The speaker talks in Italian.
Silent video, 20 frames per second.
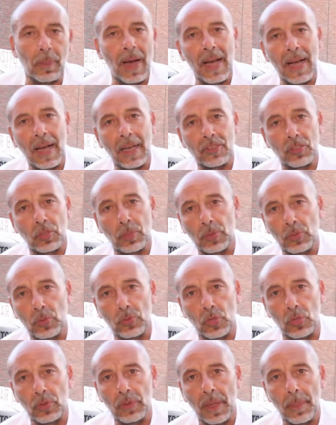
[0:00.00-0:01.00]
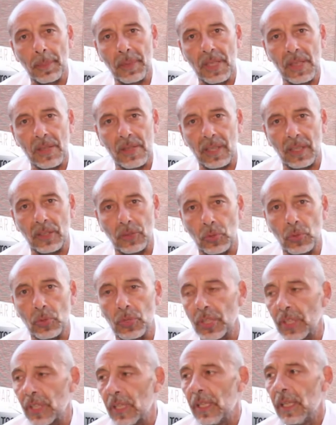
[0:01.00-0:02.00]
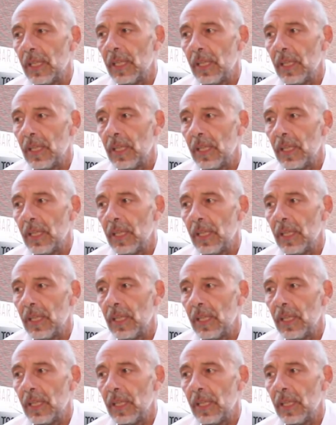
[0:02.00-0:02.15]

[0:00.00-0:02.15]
ma soprattutto come amministratori,